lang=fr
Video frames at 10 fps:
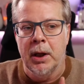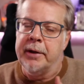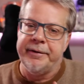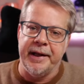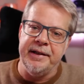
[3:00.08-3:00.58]

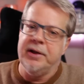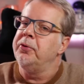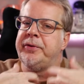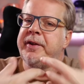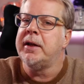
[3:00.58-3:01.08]
ça a été
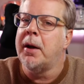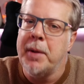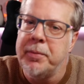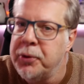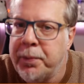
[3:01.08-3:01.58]
aussi quand
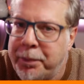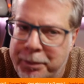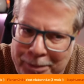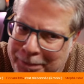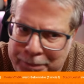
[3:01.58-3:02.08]
même une
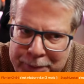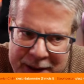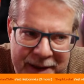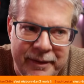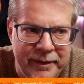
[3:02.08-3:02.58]

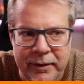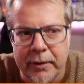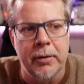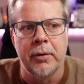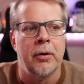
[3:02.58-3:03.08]
prise
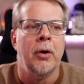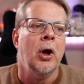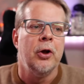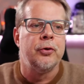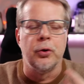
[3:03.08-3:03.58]
euh,
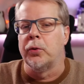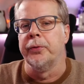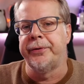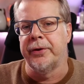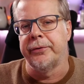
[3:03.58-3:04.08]
de
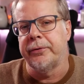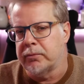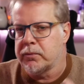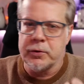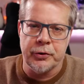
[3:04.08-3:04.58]
conscience.
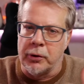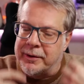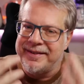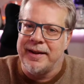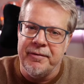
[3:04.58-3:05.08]
Je le
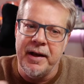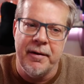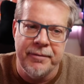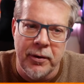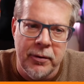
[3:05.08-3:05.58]
savais
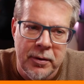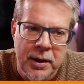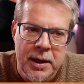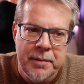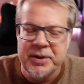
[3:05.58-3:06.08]
avant,
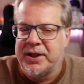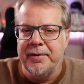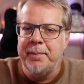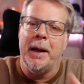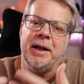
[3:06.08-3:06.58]
mais
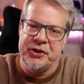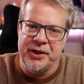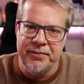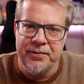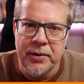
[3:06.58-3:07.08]
j'avais pas les
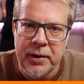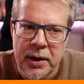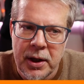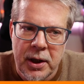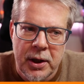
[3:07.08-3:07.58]
chiffres
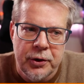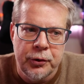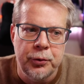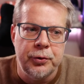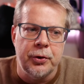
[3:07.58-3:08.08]

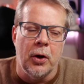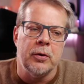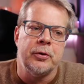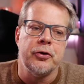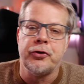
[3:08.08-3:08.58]
du
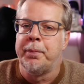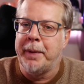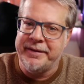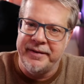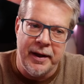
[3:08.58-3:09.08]
temps que je
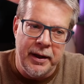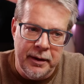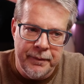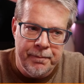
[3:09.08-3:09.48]
passais,